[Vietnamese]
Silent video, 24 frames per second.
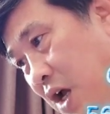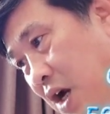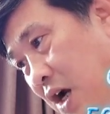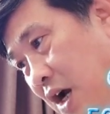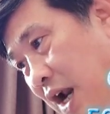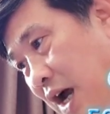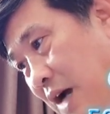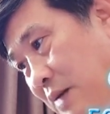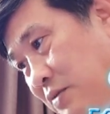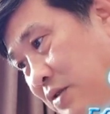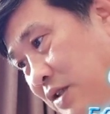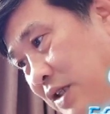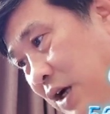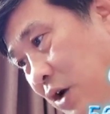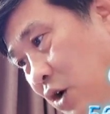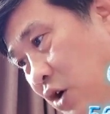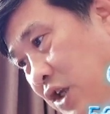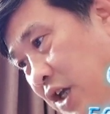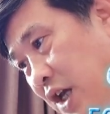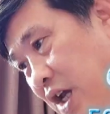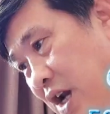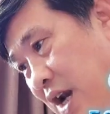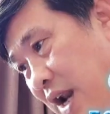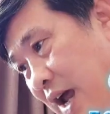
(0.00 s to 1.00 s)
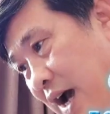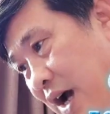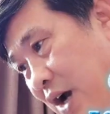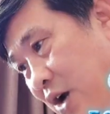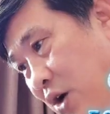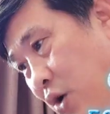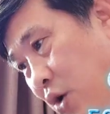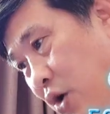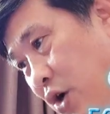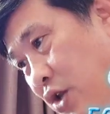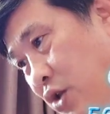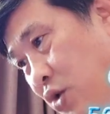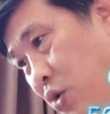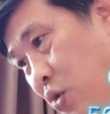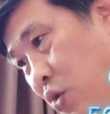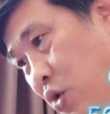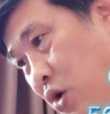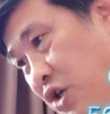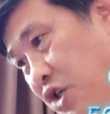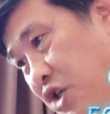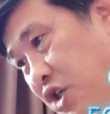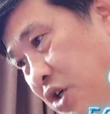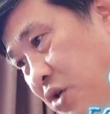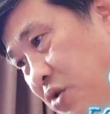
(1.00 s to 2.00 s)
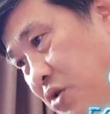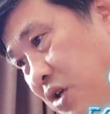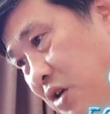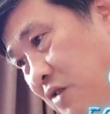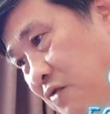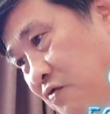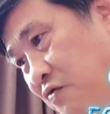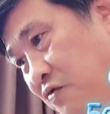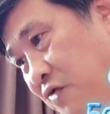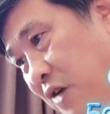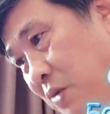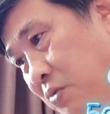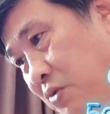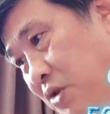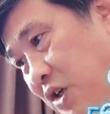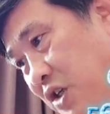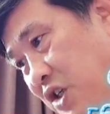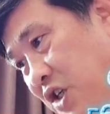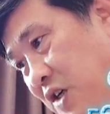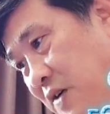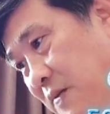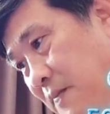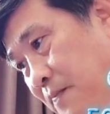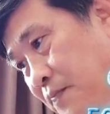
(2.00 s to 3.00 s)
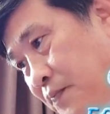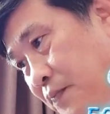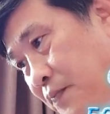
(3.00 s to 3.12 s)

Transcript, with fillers: làm sao có thể là đối thủ của Triệu Chấn Phong được chứ?